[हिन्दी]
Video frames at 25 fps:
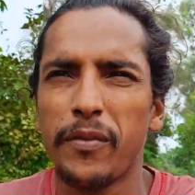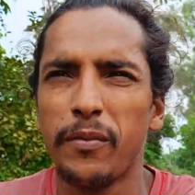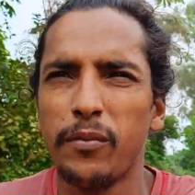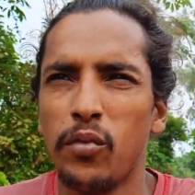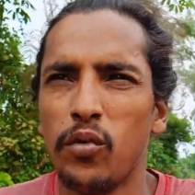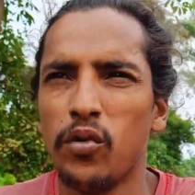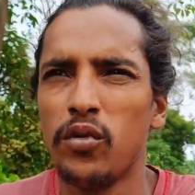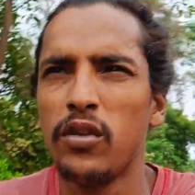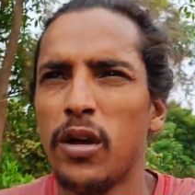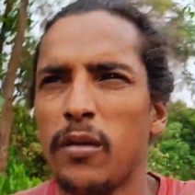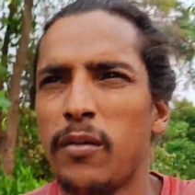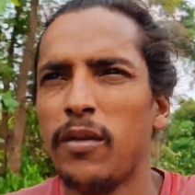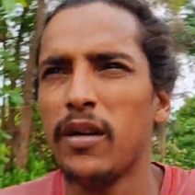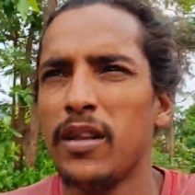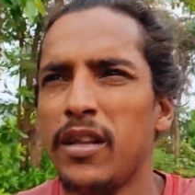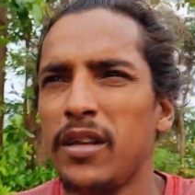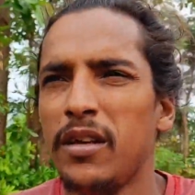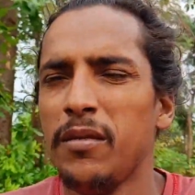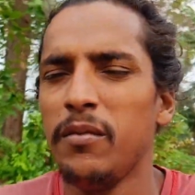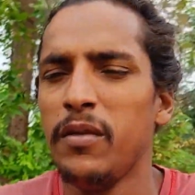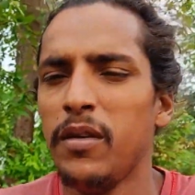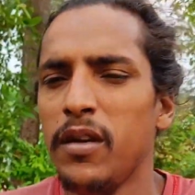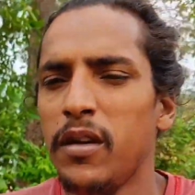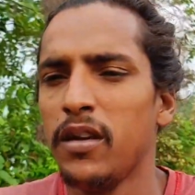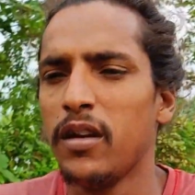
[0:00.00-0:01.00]

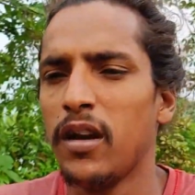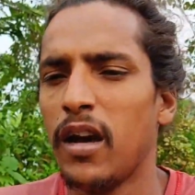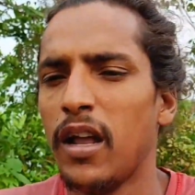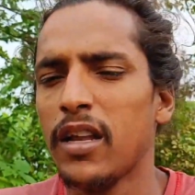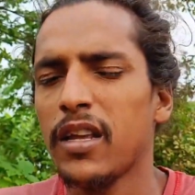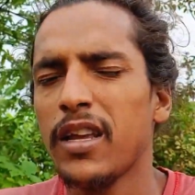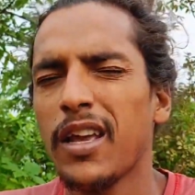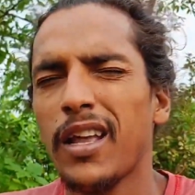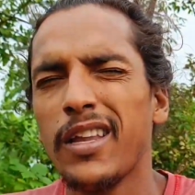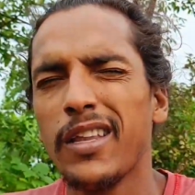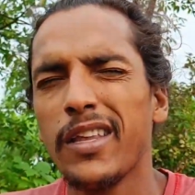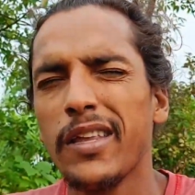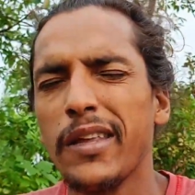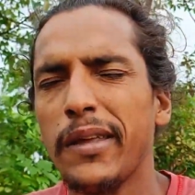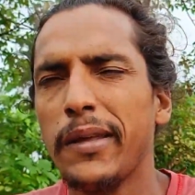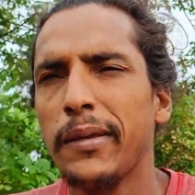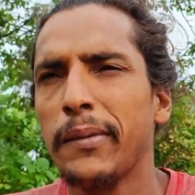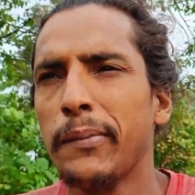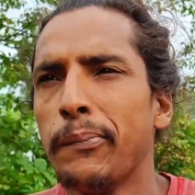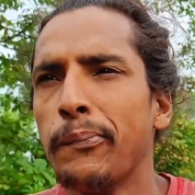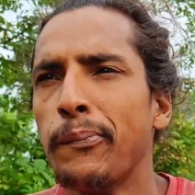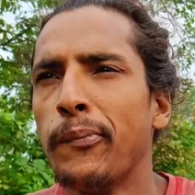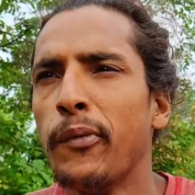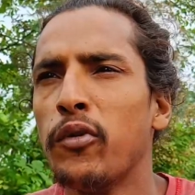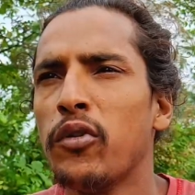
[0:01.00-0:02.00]
बूंदाबादी भी हल्की हल्की
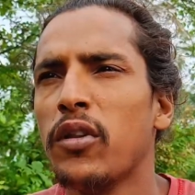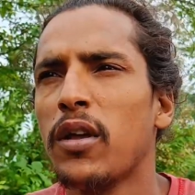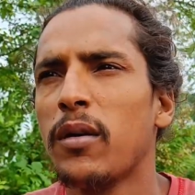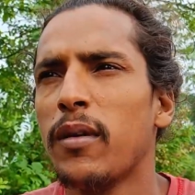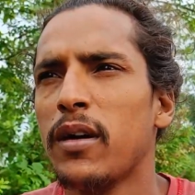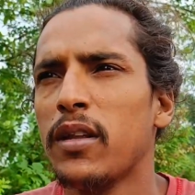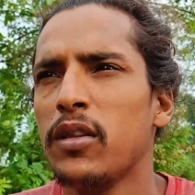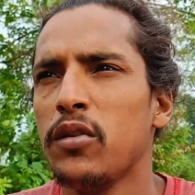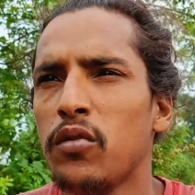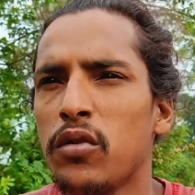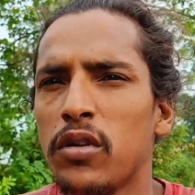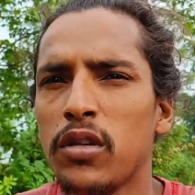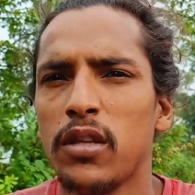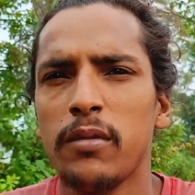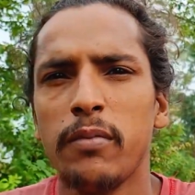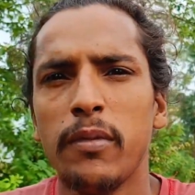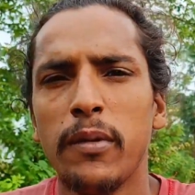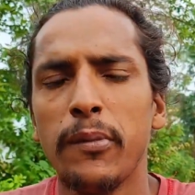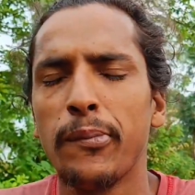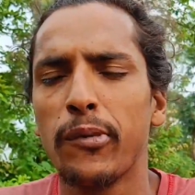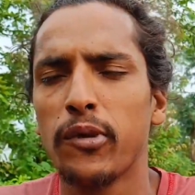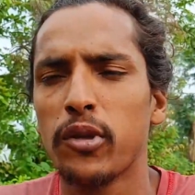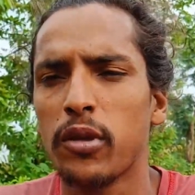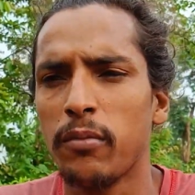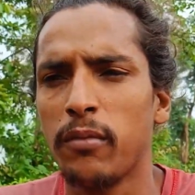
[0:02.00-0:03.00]
बूंदाबादी हो रही थी
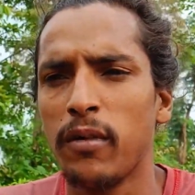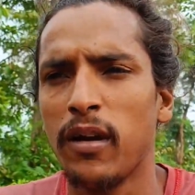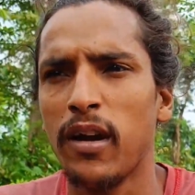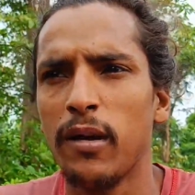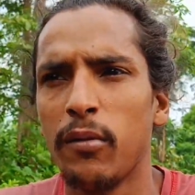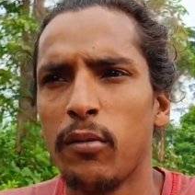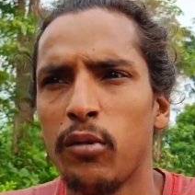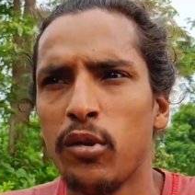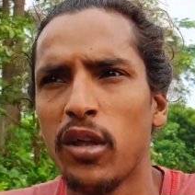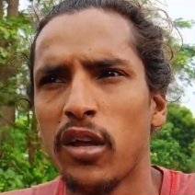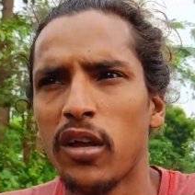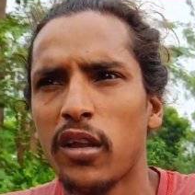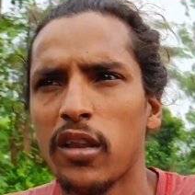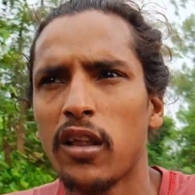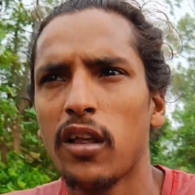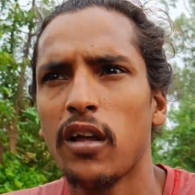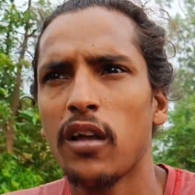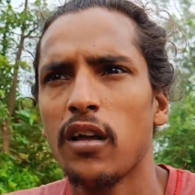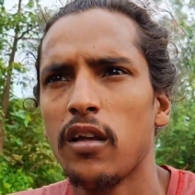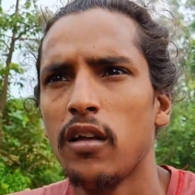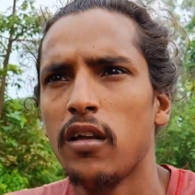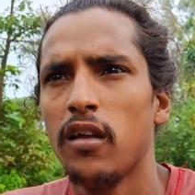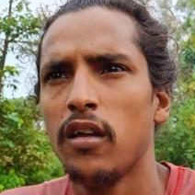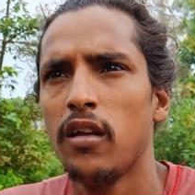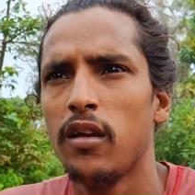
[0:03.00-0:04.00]
फिर मौसम गायब हो जा रहा
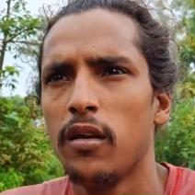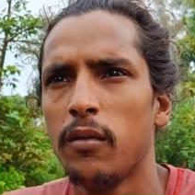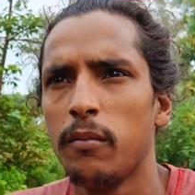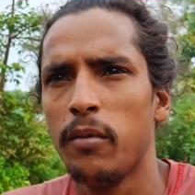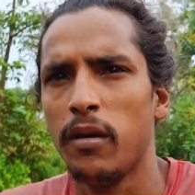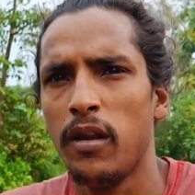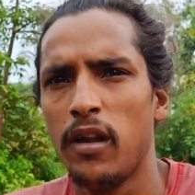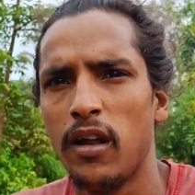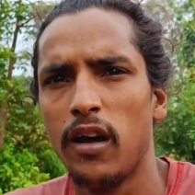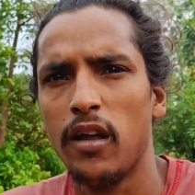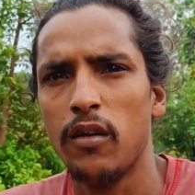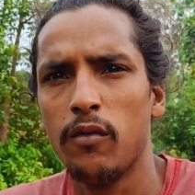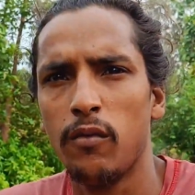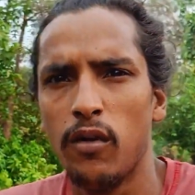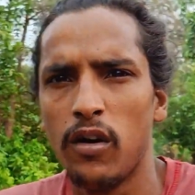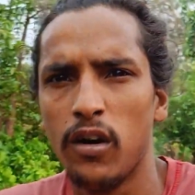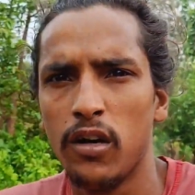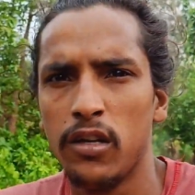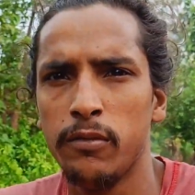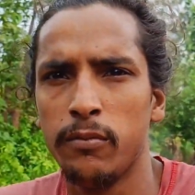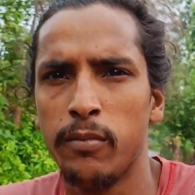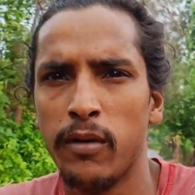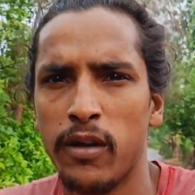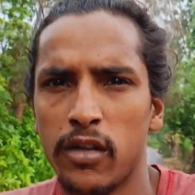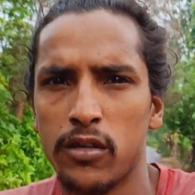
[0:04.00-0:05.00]
था फिलहाल वो
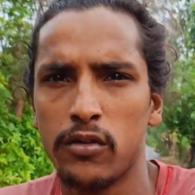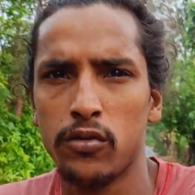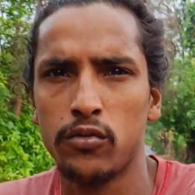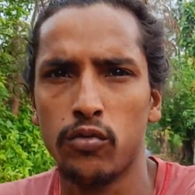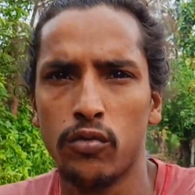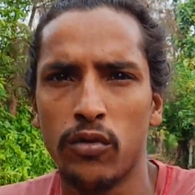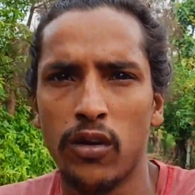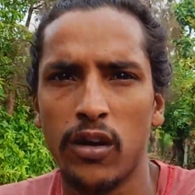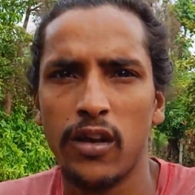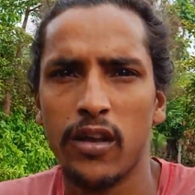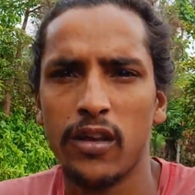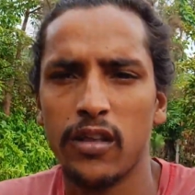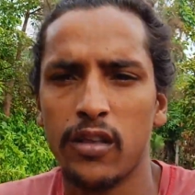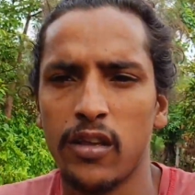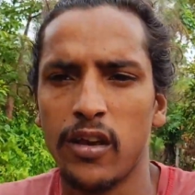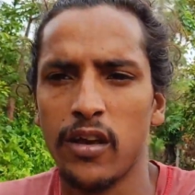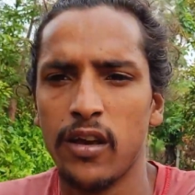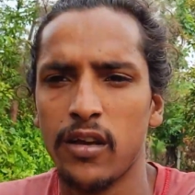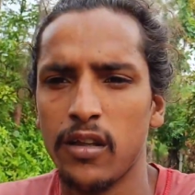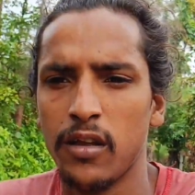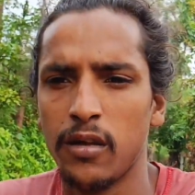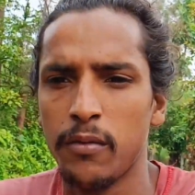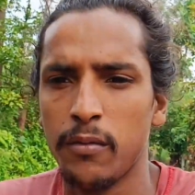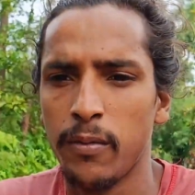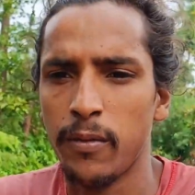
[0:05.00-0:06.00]
आज बरस चुका है
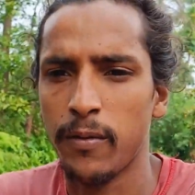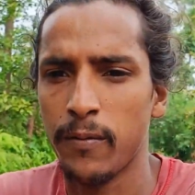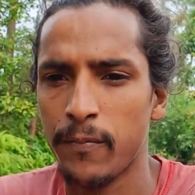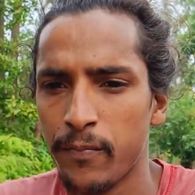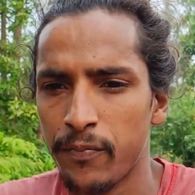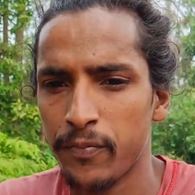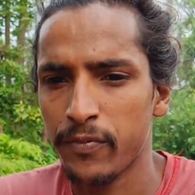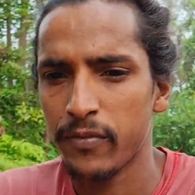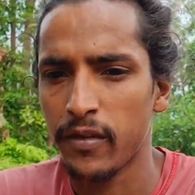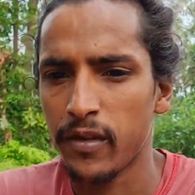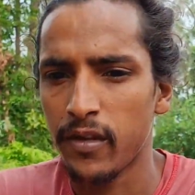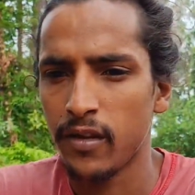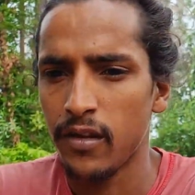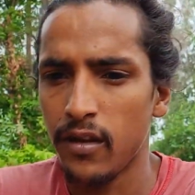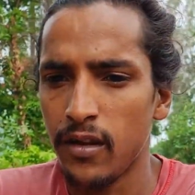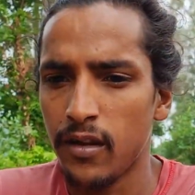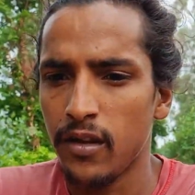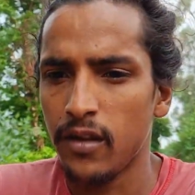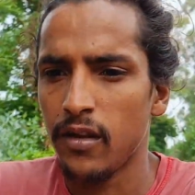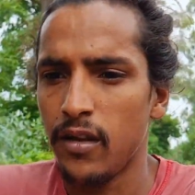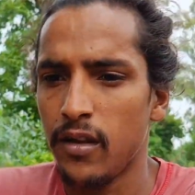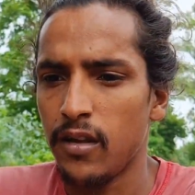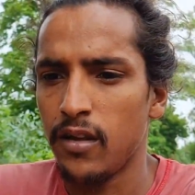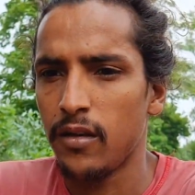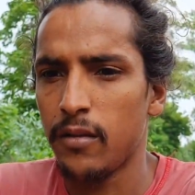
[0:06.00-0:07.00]
शायद अब
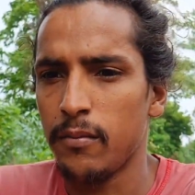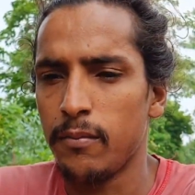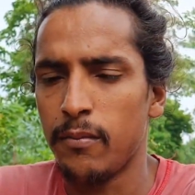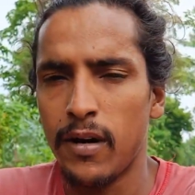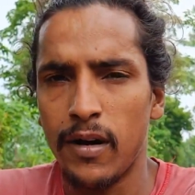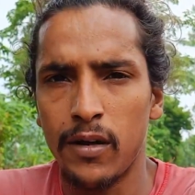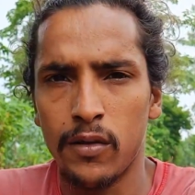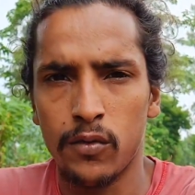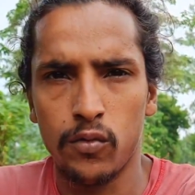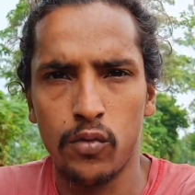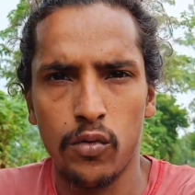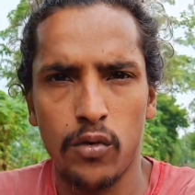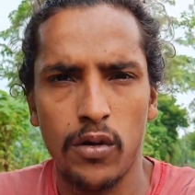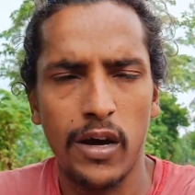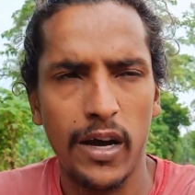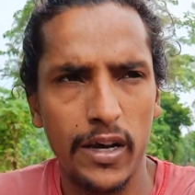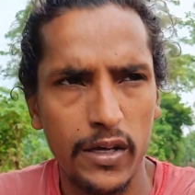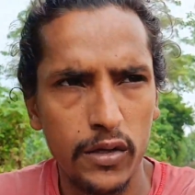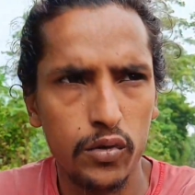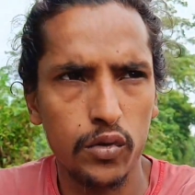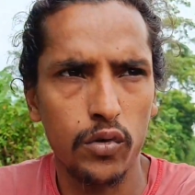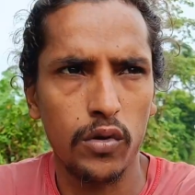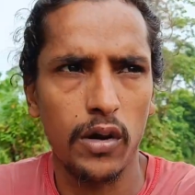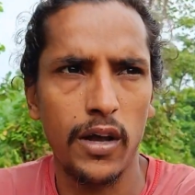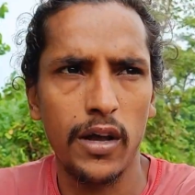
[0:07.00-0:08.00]
मानसून आ
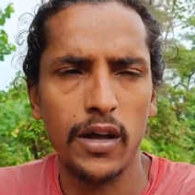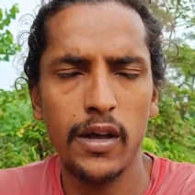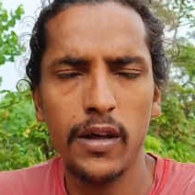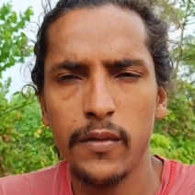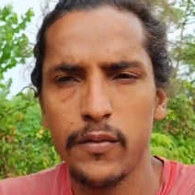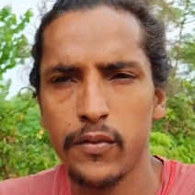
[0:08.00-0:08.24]
ही चुका है